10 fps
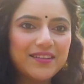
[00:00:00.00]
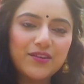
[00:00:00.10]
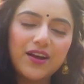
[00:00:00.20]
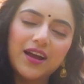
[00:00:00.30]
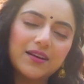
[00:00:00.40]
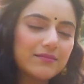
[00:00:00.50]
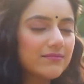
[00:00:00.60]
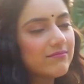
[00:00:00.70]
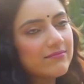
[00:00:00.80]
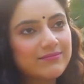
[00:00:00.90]
তো হ্যাঁ
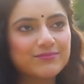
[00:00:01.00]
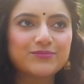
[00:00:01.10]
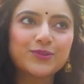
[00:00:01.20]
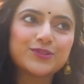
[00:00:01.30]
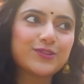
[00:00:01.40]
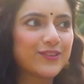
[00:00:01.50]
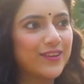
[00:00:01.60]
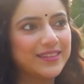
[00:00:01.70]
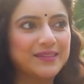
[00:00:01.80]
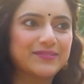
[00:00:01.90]
প্রচুর
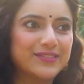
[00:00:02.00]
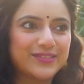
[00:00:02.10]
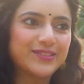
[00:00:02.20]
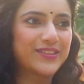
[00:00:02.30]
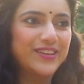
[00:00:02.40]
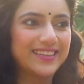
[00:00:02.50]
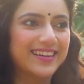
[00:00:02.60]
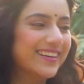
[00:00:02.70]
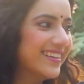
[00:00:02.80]
কথা প্রচুর কথা